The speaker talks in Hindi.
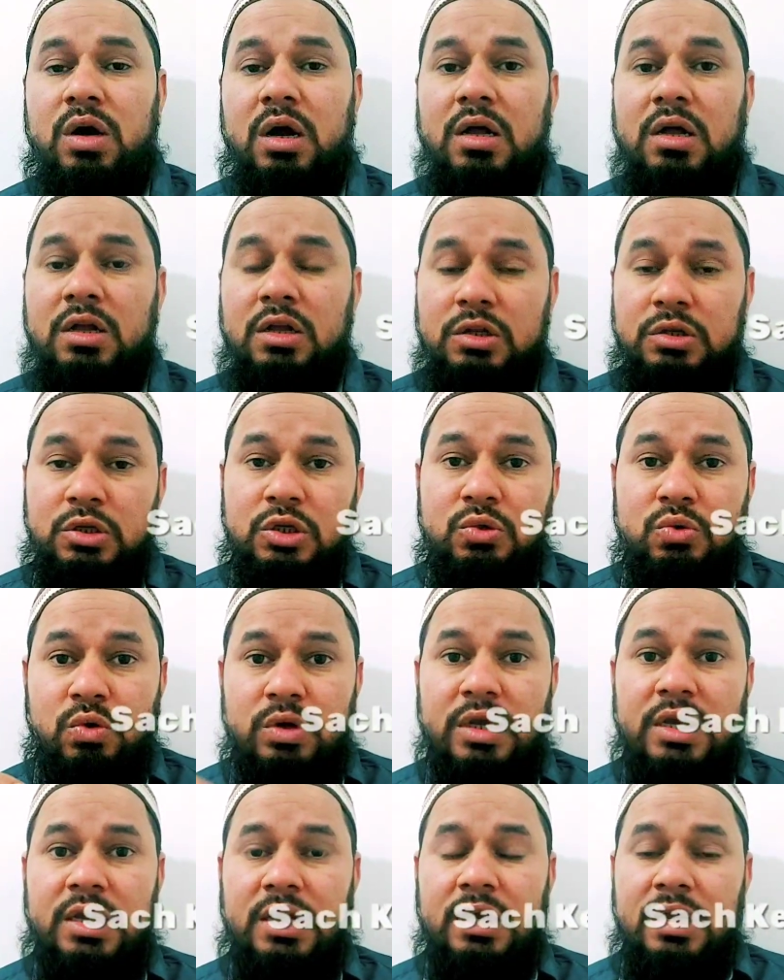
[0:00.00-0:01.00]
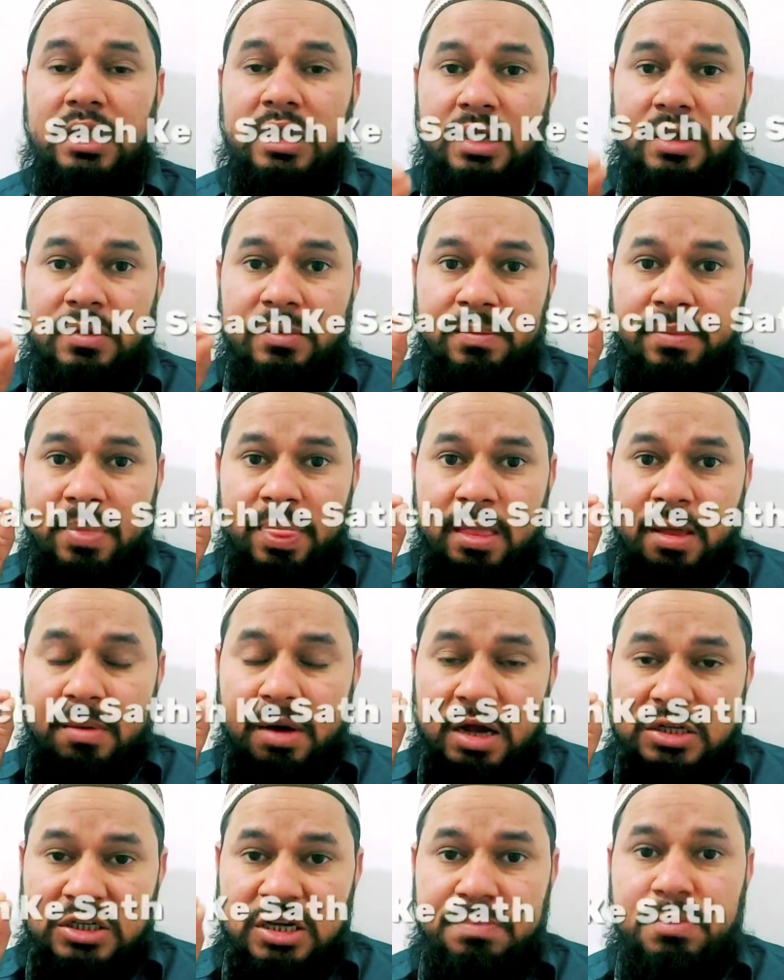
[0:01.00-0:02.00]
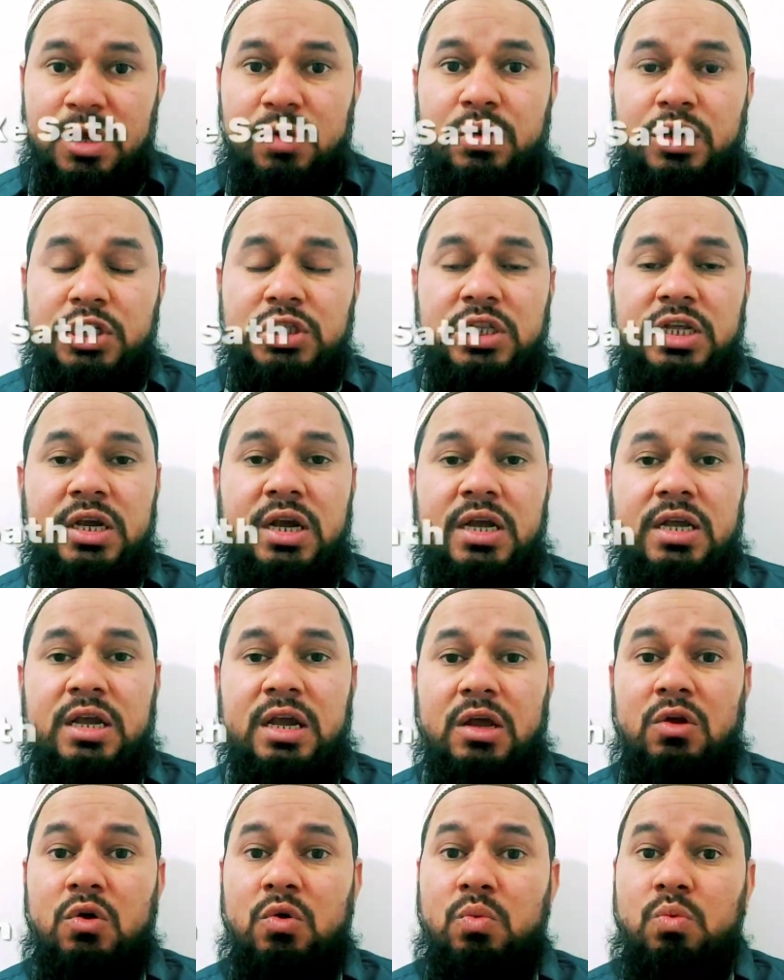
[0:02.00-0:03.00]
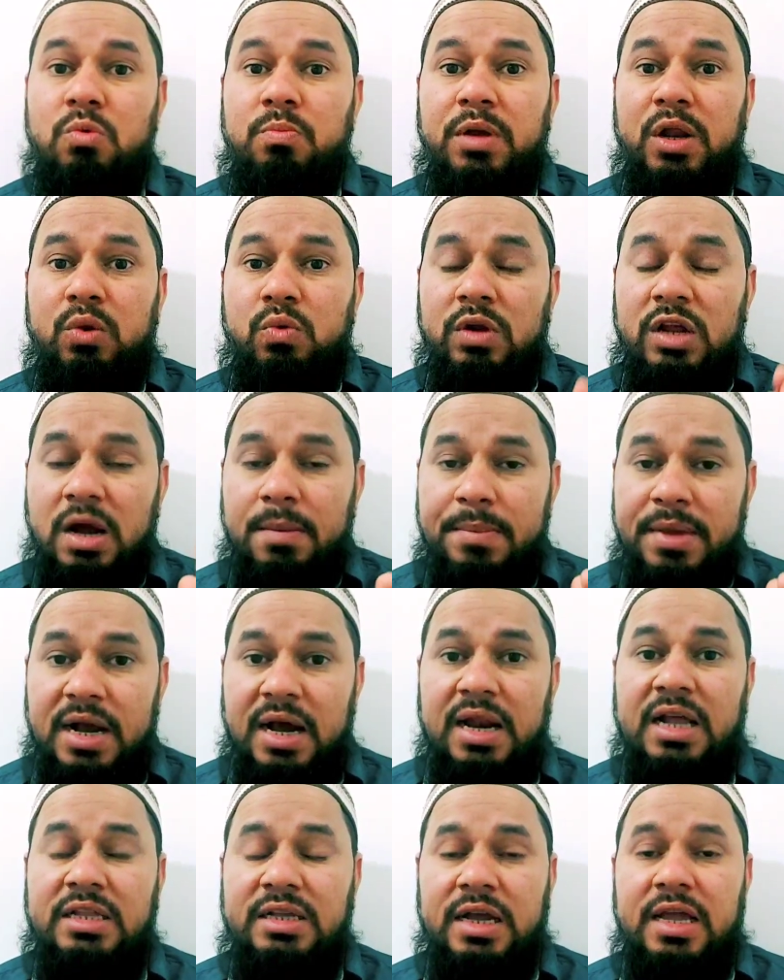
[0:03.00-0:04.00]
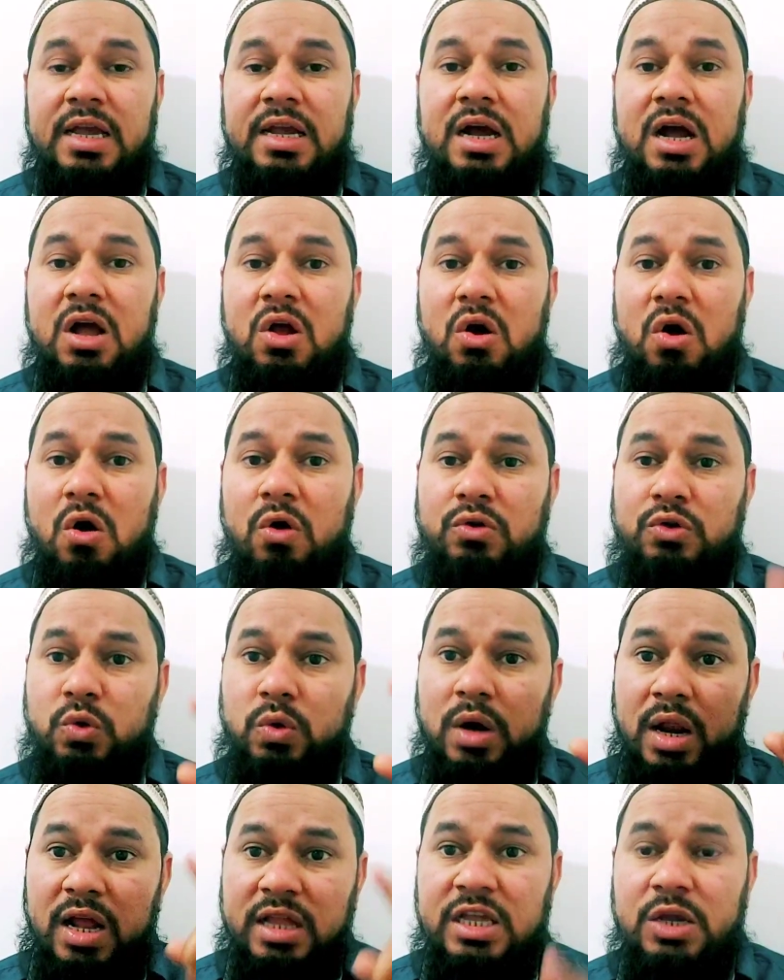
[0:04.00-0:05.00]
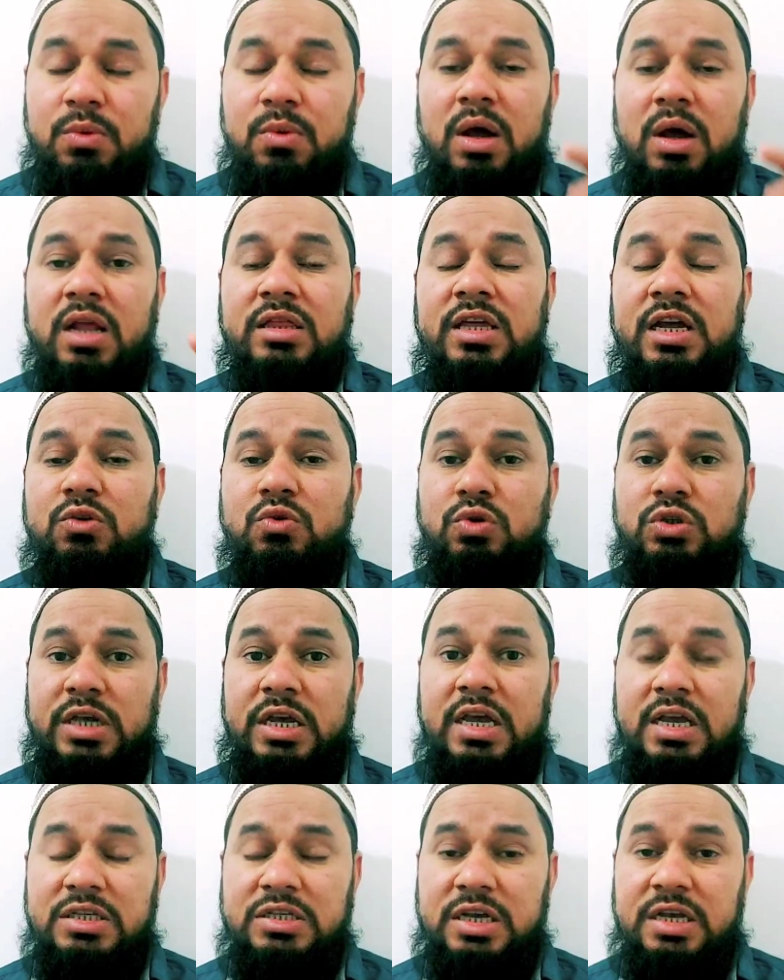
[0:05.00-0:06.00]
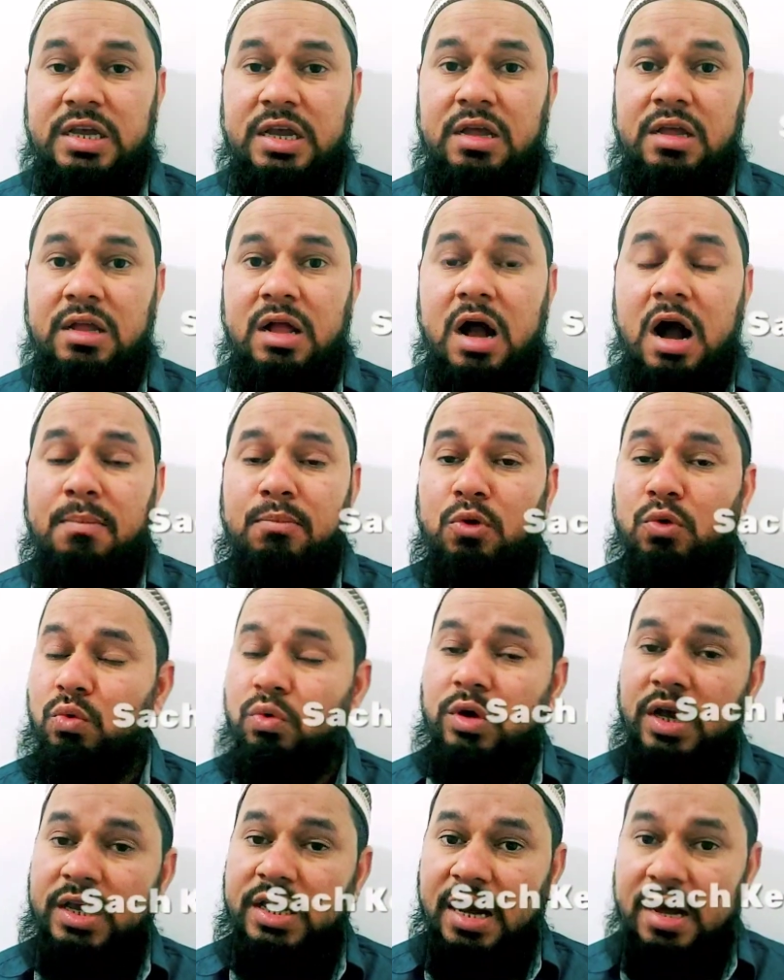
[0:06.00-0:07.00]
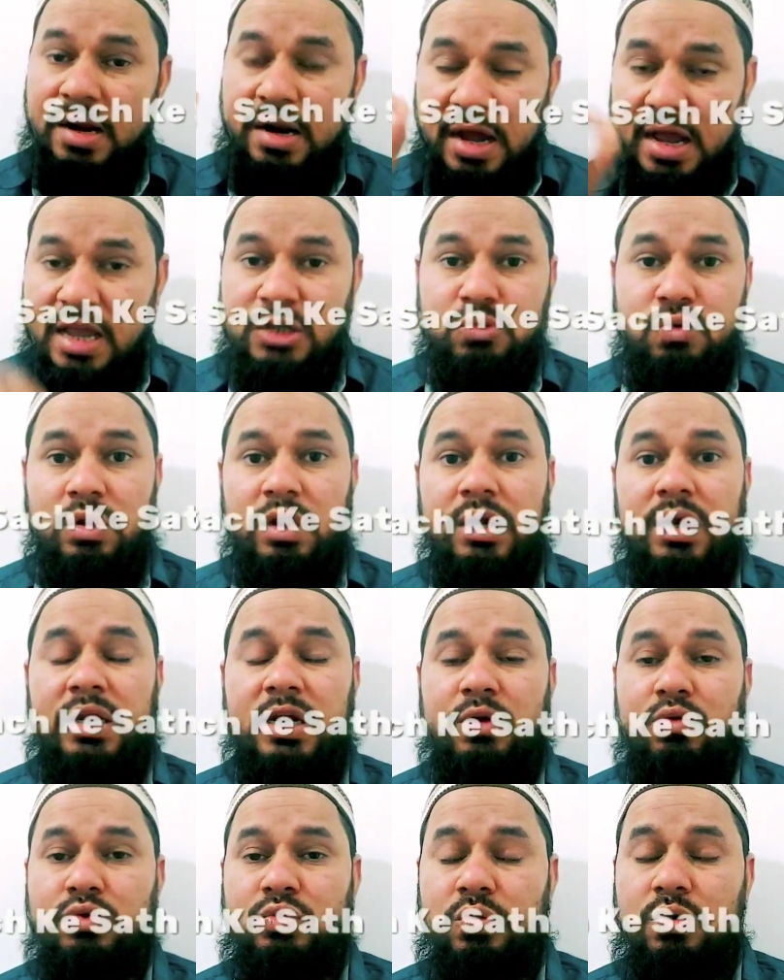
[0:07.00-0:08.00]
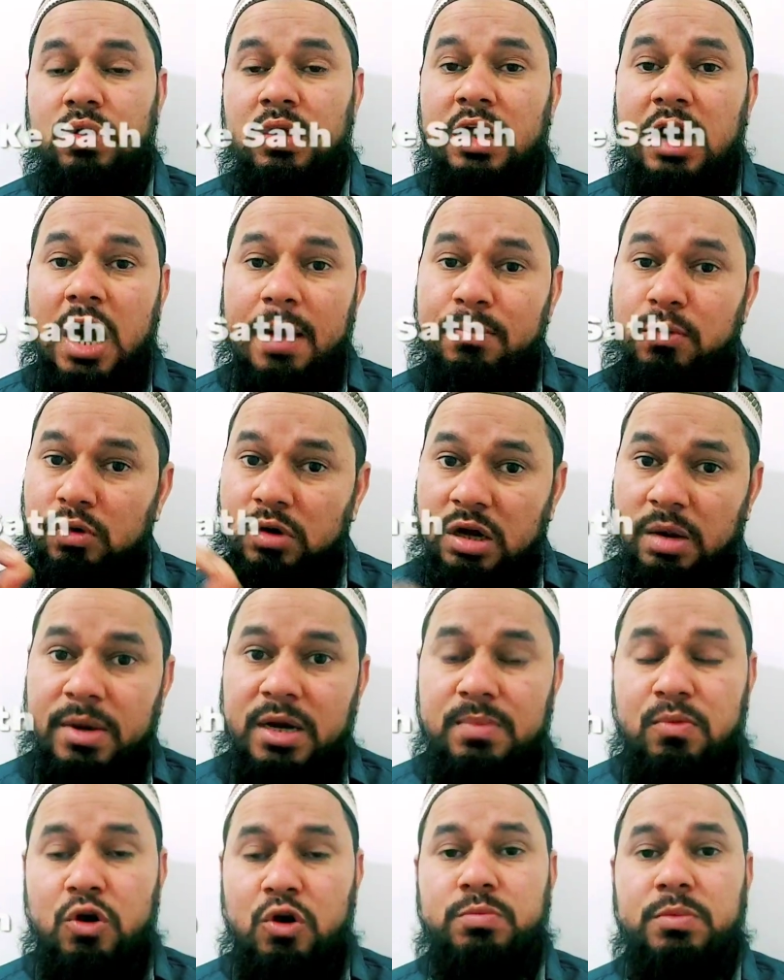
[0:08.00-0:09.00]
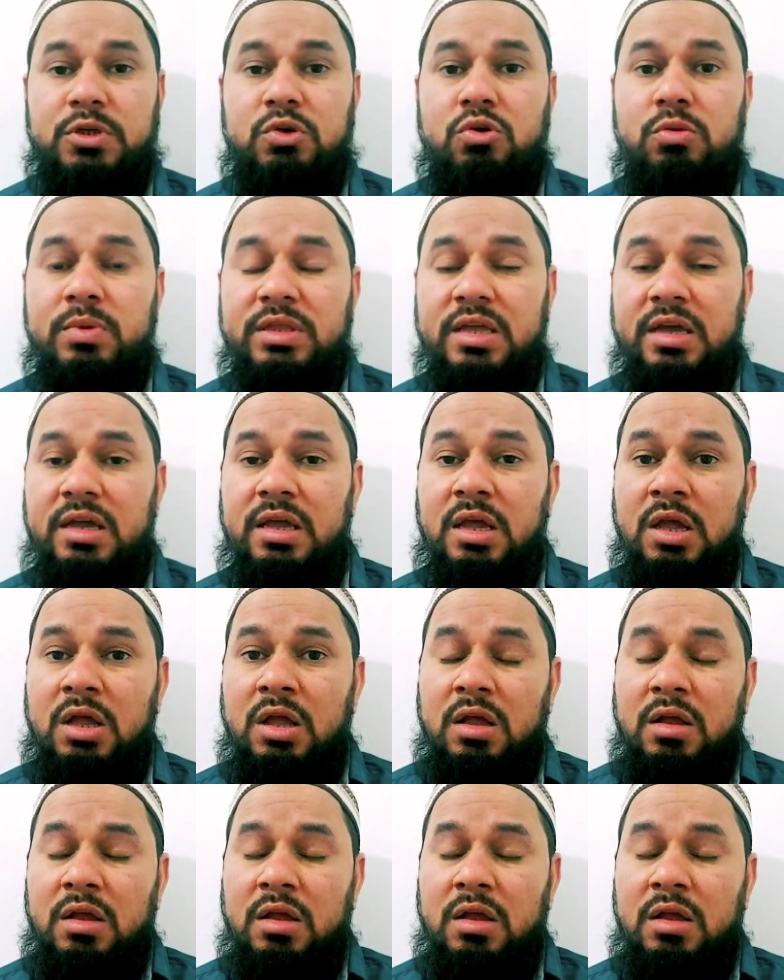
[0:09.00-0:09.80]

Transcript: होगा जिसको कि अच्छी परवरिश दी गई है वो बिल्कुल यहाँ पे गलत कहेगा और जो गलत है वो गलत है जो सही है सही है आप लोगों की क्या राय है इसको लेकर के दोस्तों आप लोग कमेंट बॉक्स में जरूर बताएं